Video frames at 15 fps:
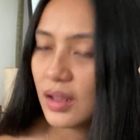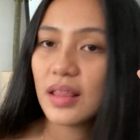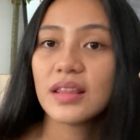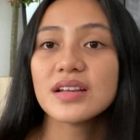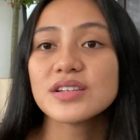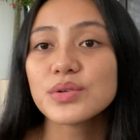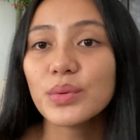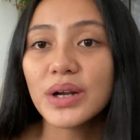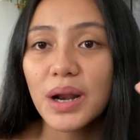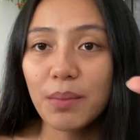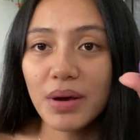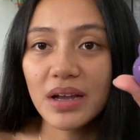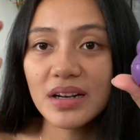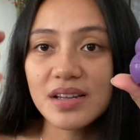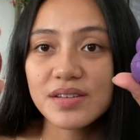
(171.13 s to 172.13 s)
this one
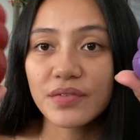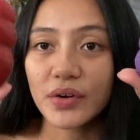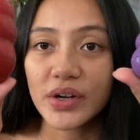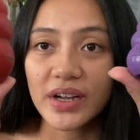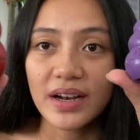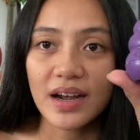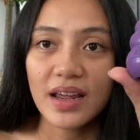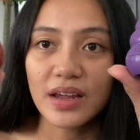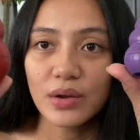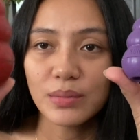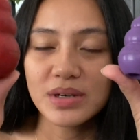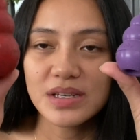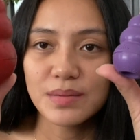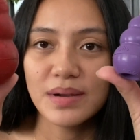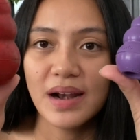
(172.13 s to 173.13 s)
naman is for Clay,
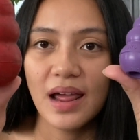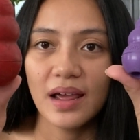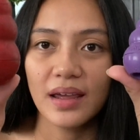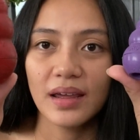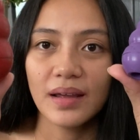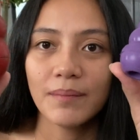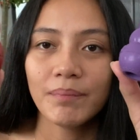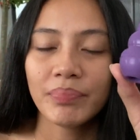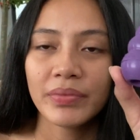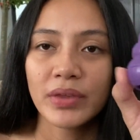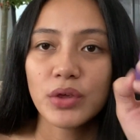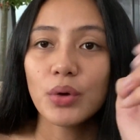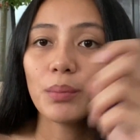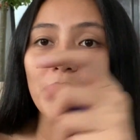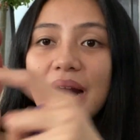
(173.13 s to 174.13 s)
yung mas malaki.
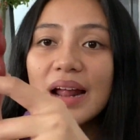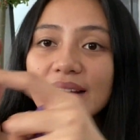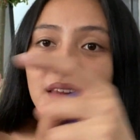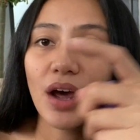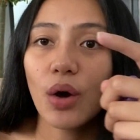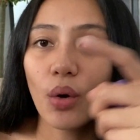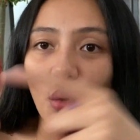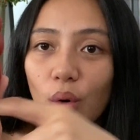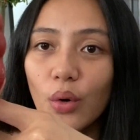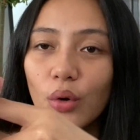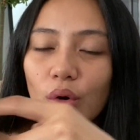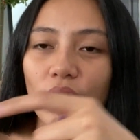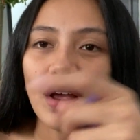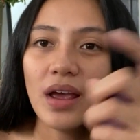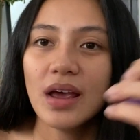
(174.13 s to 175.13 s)
Yung brand niya, Kong.